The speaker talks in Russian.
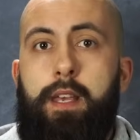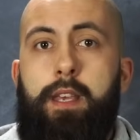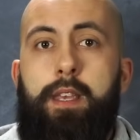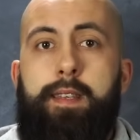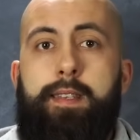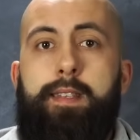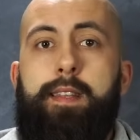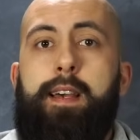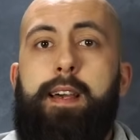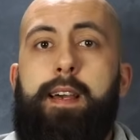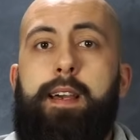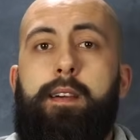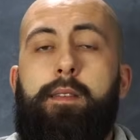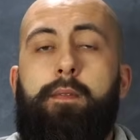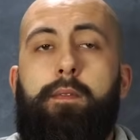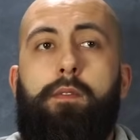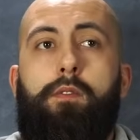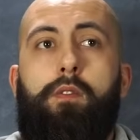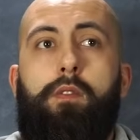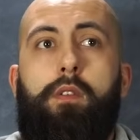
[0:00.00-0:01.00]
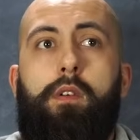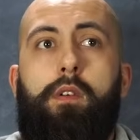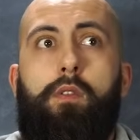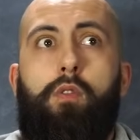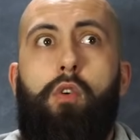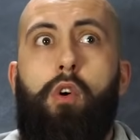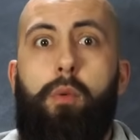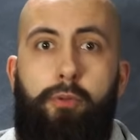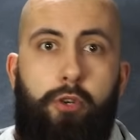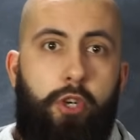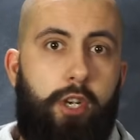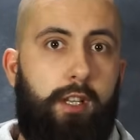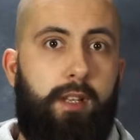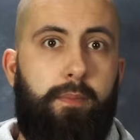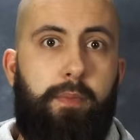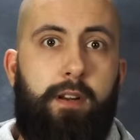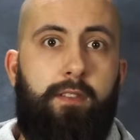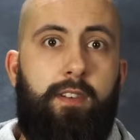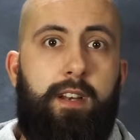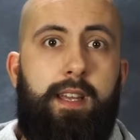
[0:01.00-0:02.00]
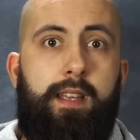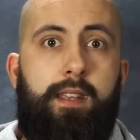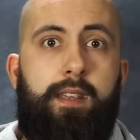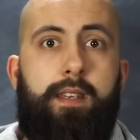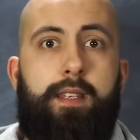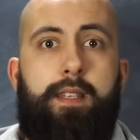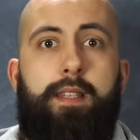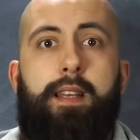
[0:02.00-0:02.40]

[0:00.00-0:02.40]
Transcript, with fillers: И зная общее направление,